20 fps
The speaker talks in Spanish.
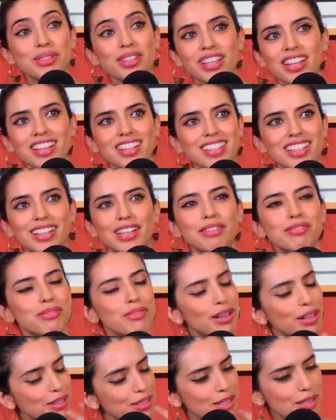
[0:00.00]
gustaría decir que
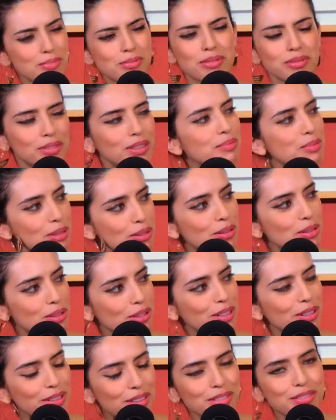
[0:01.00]
fue una cosa más profunda, pero no,
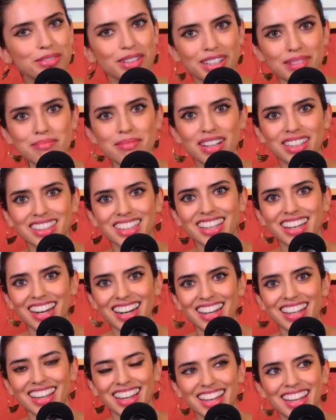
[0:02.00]
creo que fue Marte
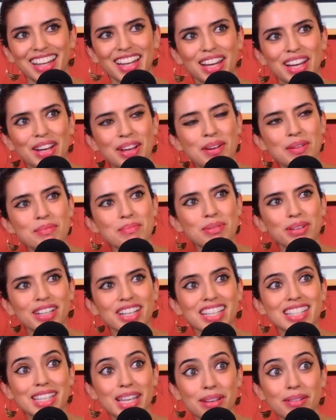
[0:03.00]
Gareda,
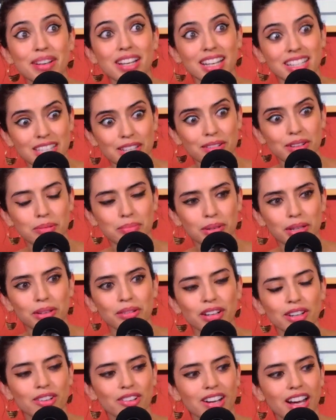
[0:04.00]
porque se iba a hacer una
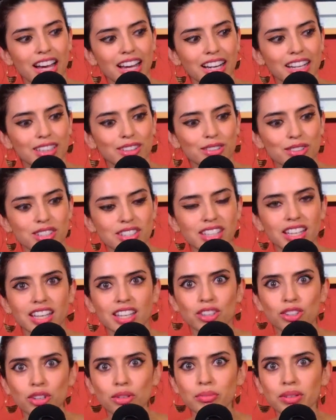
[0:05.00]
película con Gael. Entonces
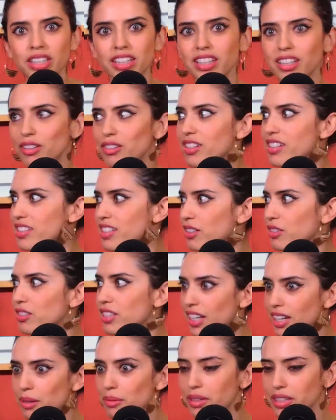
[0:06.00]
dije, yo me quiero ir a hacer. O
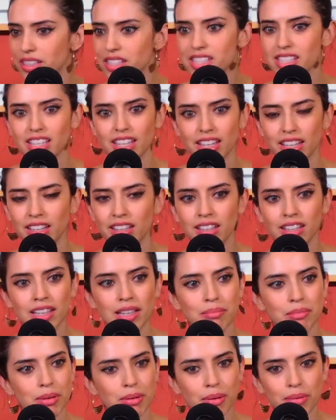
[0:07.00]
sea, la verdad es que
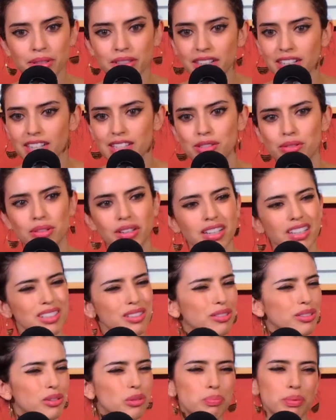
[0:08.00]
me va bien en la escuela,
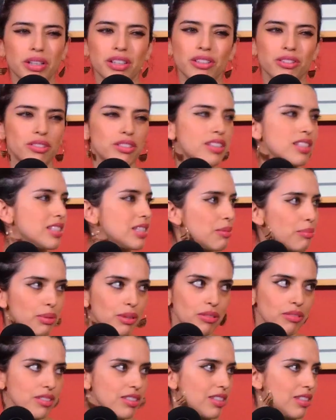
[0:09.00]
soy súper ñoña,
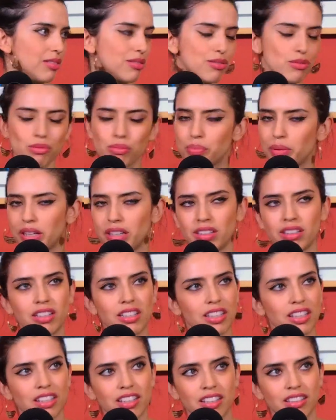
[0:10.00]
siempre lo he sido, súper
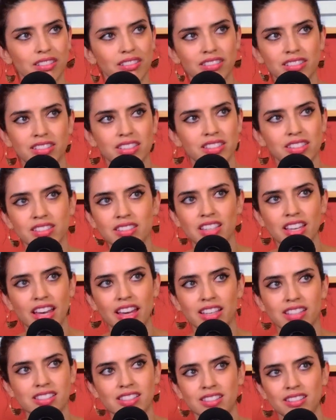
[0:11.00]
niña de
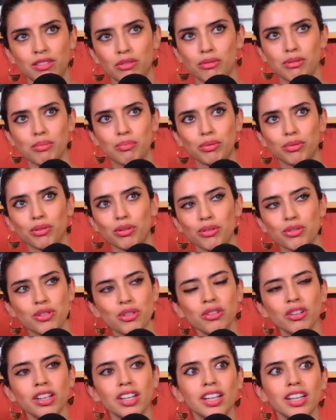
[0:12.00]
10 y
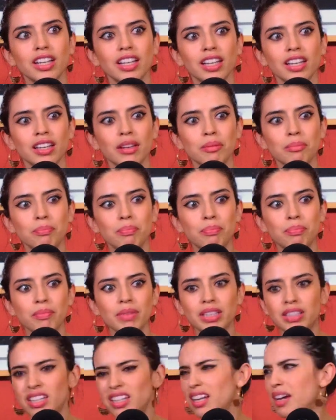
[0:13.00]
9.8.
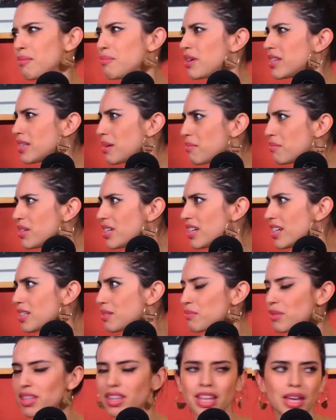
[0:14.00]
Y tenía mis amigas, mi